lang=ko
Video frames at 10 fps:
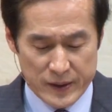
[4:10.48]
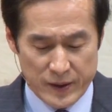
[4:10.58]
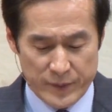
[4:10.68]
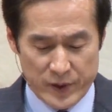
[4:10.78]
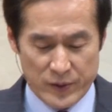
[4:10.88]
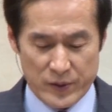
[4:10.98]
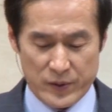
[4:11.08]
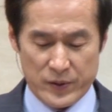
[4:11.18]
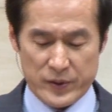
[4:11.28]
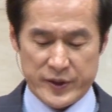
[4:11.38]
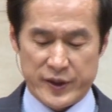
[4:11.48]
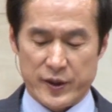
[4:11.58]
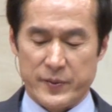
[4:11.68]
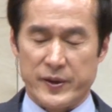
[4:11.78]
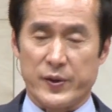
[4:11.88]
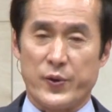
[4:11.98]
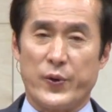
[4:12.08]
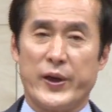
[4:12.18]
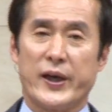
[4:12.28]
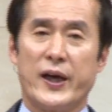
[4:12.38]
그러므로 지금은
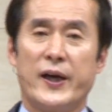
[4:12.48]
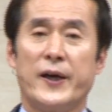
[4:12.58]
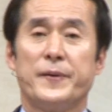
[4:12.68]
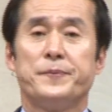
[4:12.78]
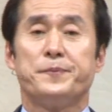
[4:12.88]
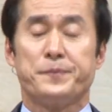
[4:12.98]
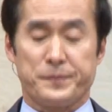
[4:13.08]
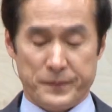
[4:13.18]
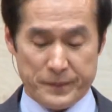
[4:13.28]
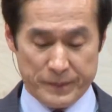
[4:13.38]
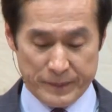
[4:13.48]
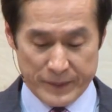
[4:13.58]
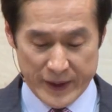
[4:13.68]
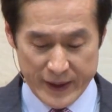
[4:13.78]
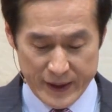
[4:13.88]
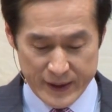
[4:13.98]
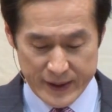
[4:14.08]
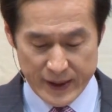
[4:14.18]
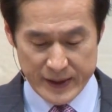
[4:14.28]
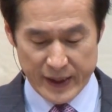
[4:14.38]
교회가 이
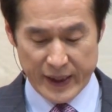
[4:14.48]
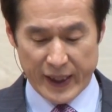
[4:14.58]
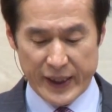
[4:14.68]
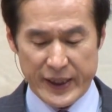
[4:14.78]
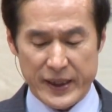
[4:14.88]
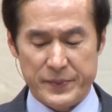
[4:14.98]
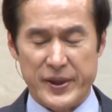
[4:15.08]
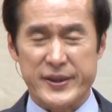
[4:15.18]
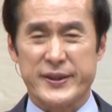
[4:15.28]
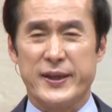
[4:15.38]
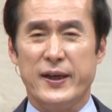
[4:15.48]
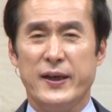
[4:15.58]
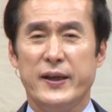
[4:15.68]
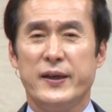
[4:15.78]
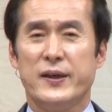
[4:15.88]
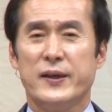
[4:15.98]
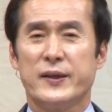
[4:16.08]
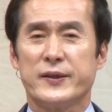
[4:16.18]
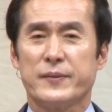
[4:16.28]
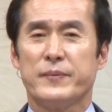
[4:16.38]
세상에 하나님의
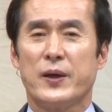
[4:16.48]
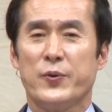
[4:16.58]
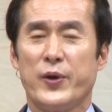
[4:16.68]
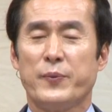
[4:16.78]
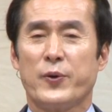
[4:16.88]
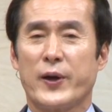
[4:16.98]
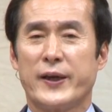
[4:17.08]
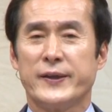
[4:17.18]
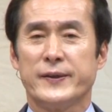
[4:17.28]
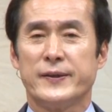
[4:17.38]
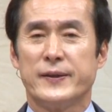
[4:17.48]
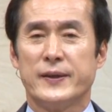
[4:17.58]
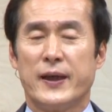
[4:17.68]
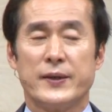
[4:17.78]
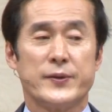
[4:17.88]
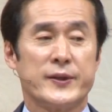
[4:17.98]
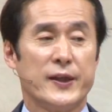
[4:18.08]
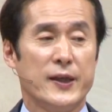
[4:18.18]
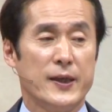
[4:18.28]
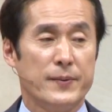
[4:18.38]
진리를 정말 회복하는 아주
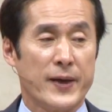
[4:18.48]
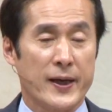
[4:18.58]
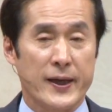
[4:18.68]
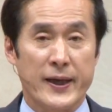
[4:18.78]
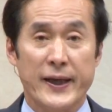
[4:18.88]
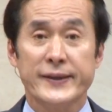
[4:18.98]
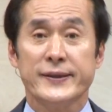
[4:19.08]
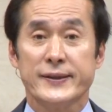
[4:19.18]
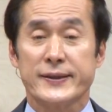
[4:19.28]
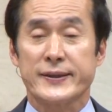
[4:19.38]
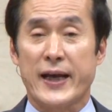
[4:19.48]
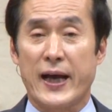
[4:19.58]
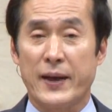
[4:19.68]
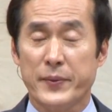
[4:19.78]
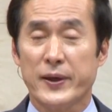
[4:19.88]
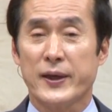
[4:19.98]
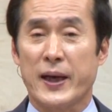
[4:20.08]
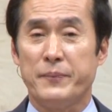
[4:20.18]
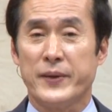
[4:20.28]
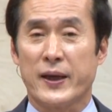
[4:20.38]
절박한 사명을
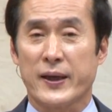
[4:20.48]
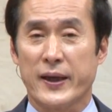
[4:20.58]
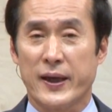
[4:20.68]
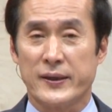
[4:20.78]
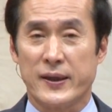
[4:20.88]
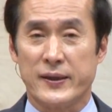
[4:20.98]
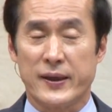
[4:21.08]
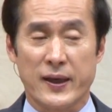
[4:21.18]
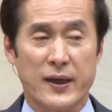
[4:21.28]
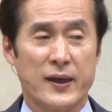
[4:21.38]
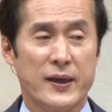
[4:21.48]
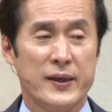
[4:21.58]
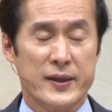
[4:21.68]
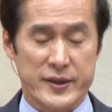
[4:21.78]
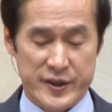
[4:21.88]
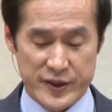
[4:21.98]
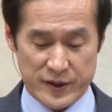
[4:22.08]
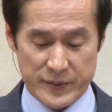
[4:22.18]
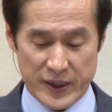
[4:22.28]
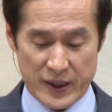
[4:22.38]
감당해야 될 때가
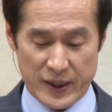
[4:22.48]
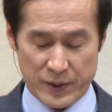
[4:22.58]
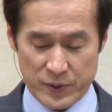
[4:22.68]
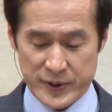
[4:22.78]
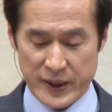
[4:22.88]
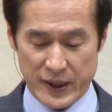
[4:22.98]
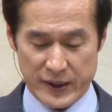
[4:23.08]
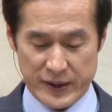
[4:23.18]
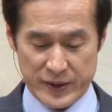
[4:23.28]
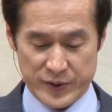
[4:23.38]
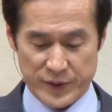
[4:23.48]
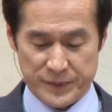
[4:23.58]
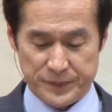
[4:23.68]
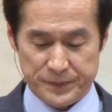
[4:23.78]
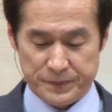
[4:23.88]
지금이라고 생각이 되죠.